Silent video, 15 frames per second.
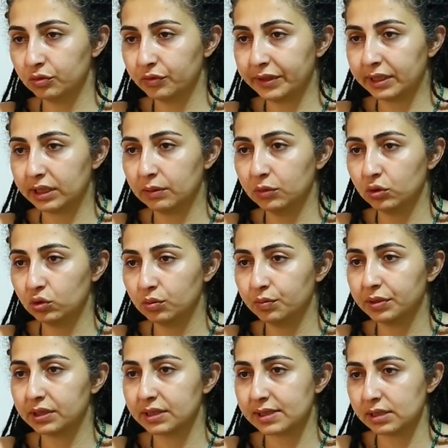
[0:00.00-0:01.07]
Müvekkilimin tüm
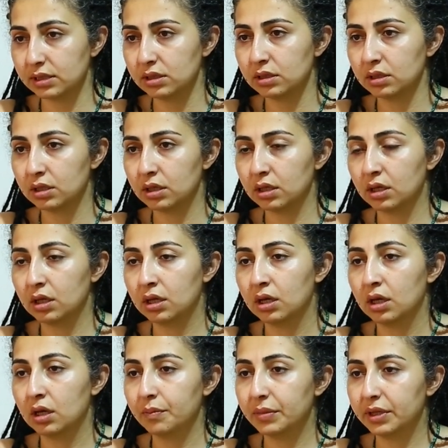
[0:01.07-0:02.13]
parasının
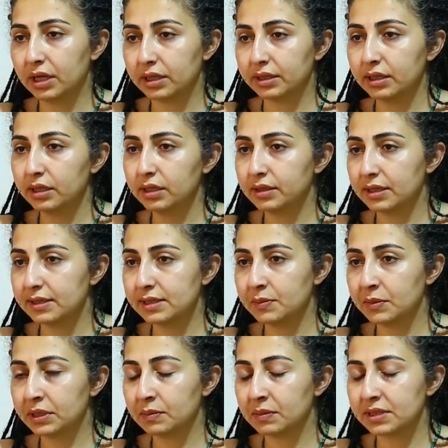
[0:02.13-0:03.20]
bir anda
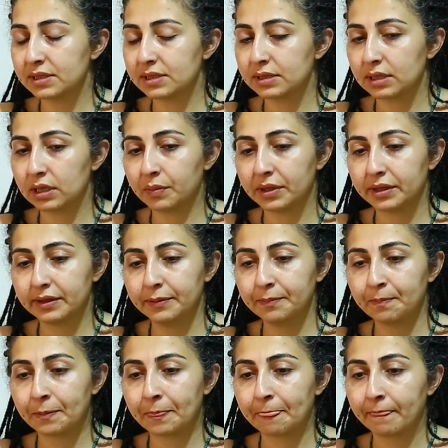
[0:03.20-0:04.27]
teslim edilmesini talep ettim.
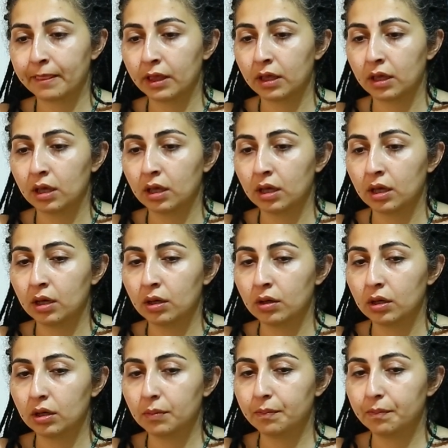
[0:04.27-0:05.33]

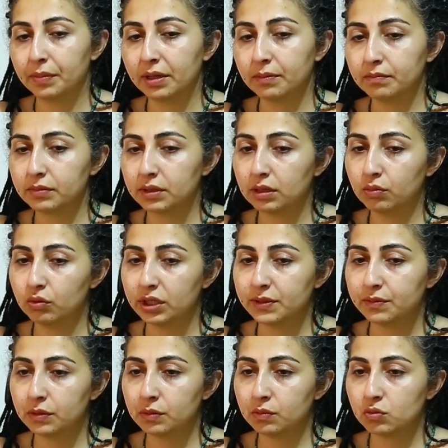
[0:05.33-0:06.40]
Benim kabul
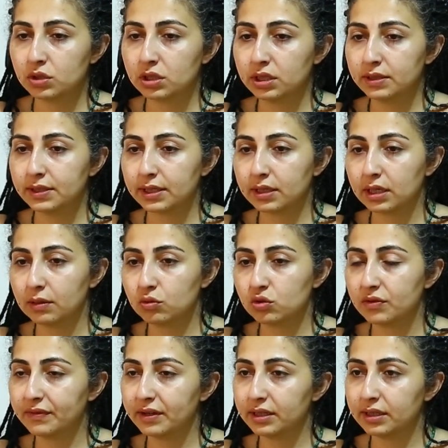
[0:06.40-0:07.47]
etmemem üzerine tekrar bu
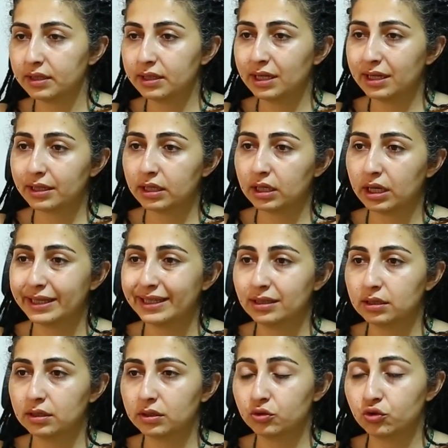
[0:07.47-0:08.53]
sefer dediler ki
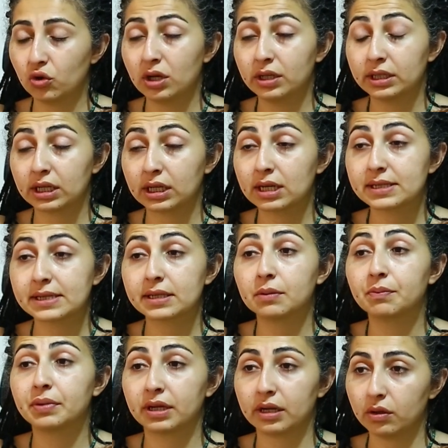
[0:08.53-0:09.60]
ayın şu anda
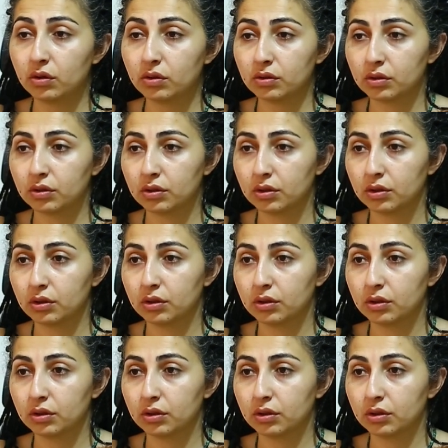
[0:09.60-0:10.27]
kasada para yok.